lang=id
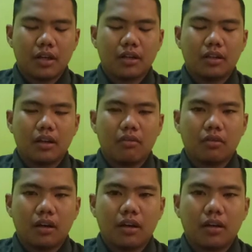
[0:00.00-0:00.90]
dari
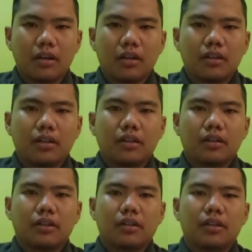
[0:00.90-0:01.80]
Allah. E,
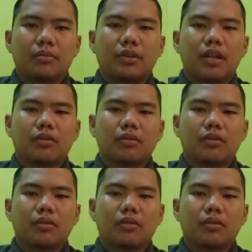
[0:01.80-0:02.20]
lebih